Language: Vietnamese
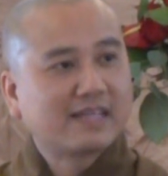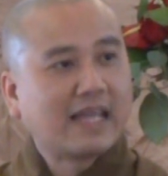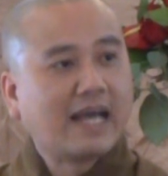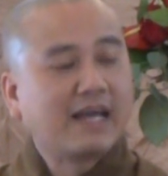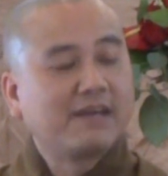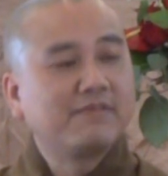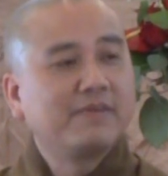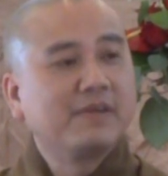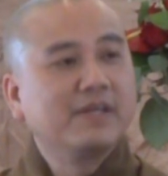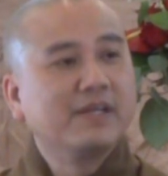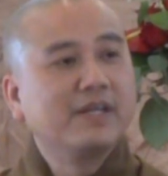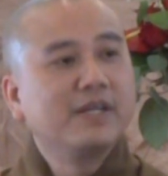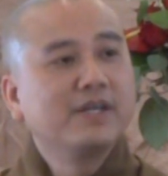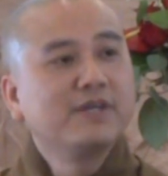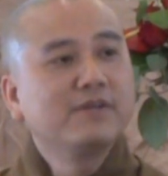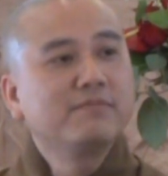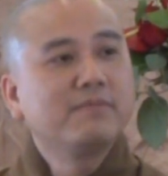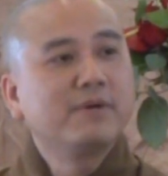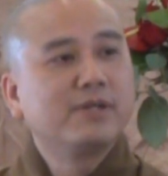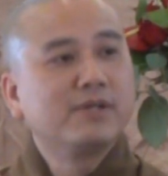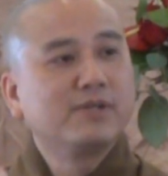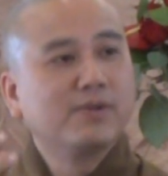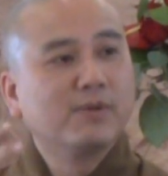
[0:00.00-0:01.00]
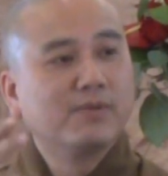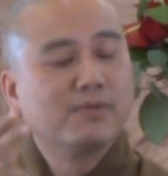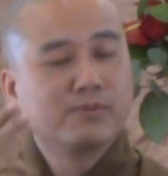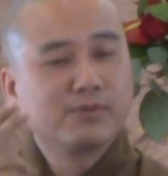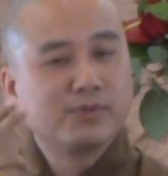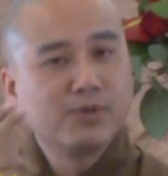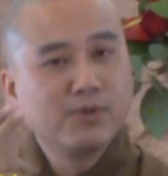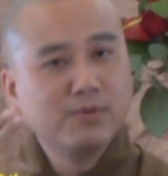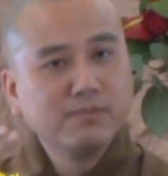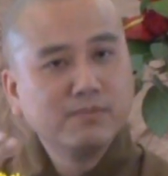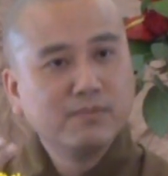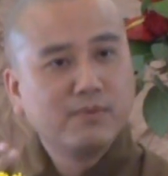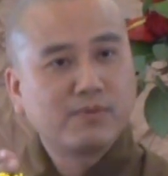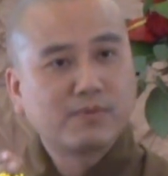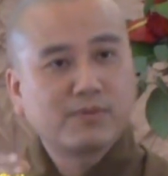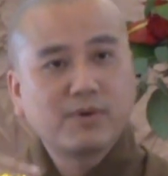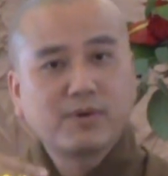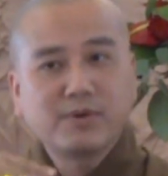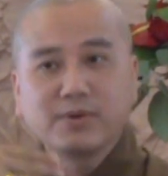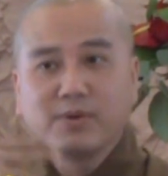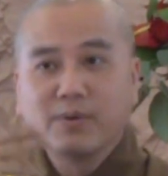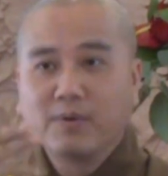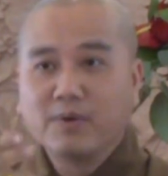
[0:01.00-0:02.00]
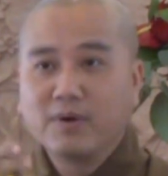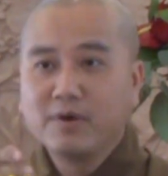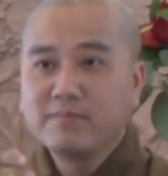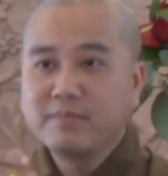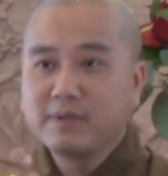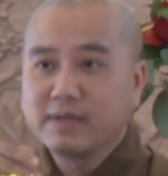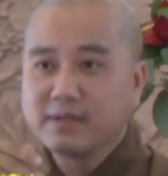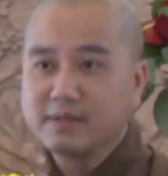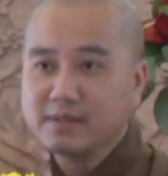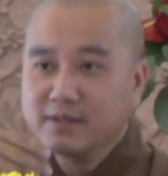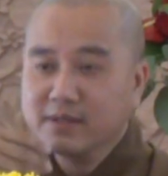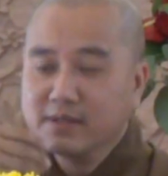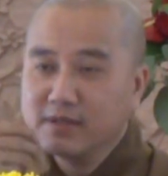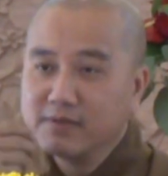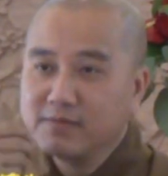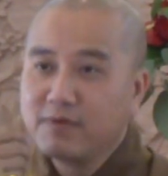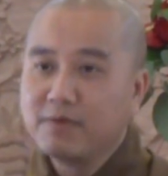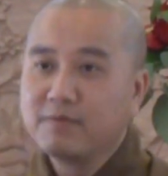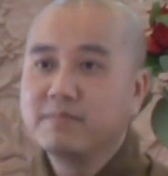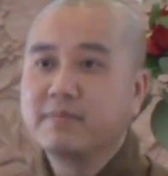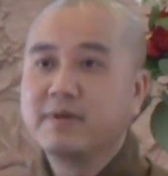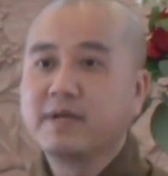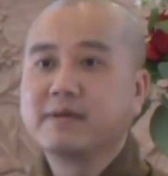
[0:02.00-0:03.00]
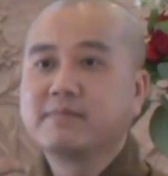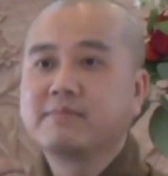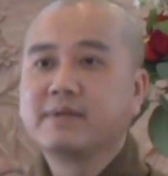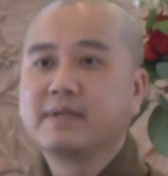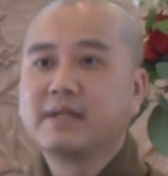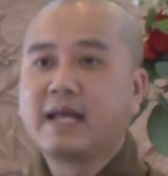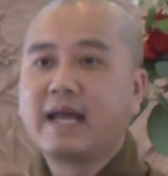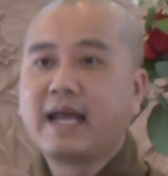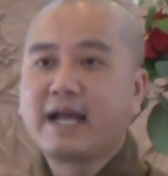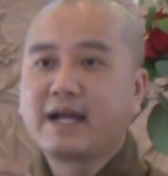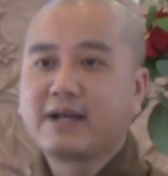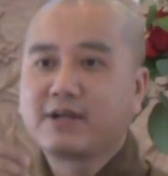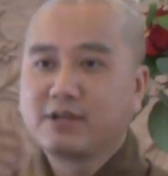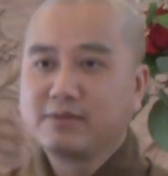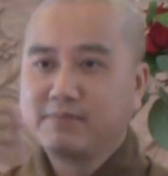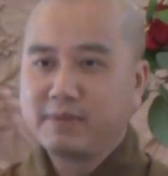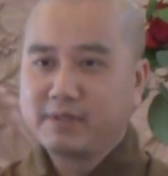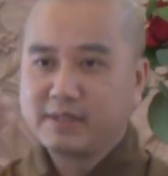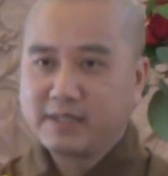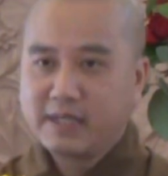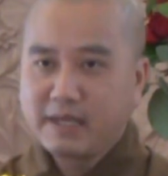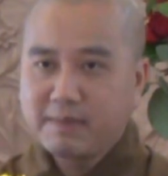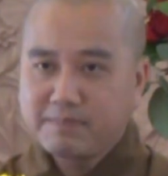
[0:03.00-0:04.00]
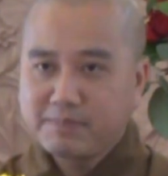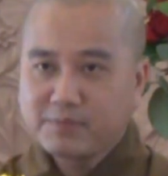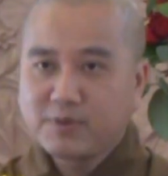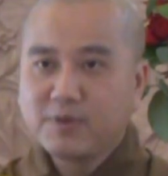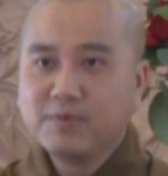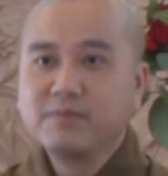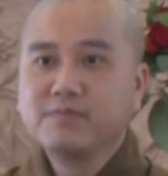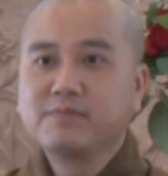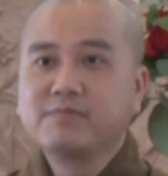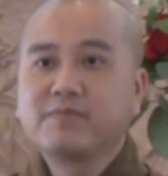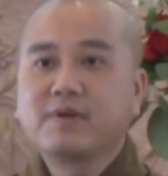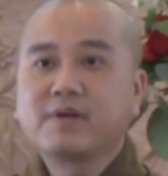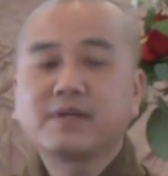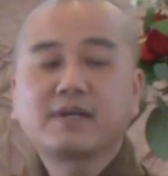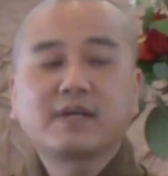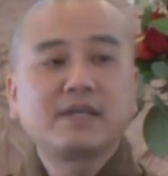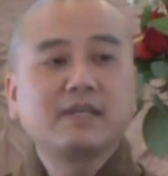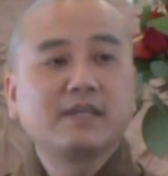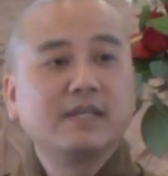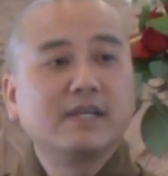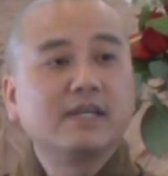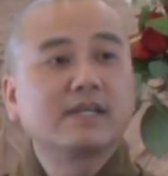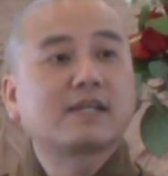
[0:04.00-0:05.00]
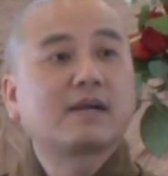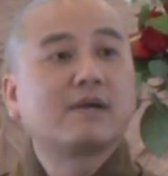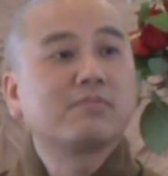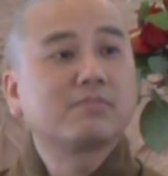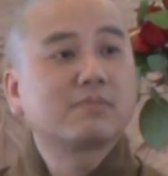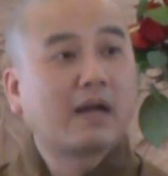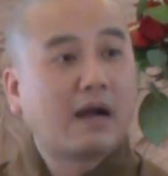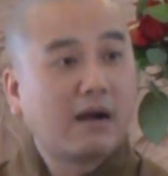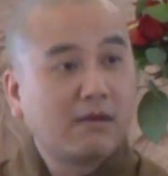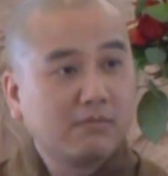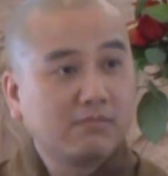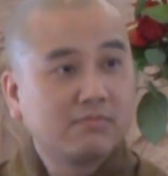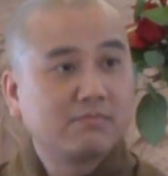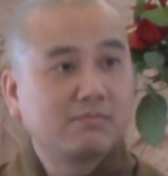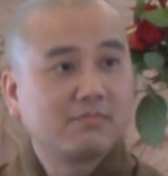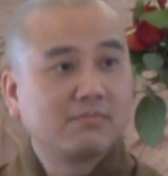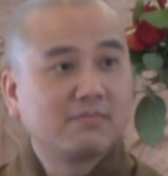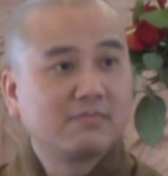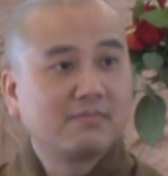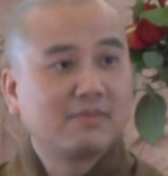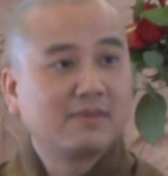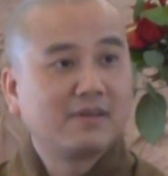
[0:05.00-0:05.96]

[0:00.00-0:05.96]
tại vì nếu mình dùng chung một đôi đũa mình đưa vô miệng mình ăn rồi mình gấp chung với cái dĩa công cộng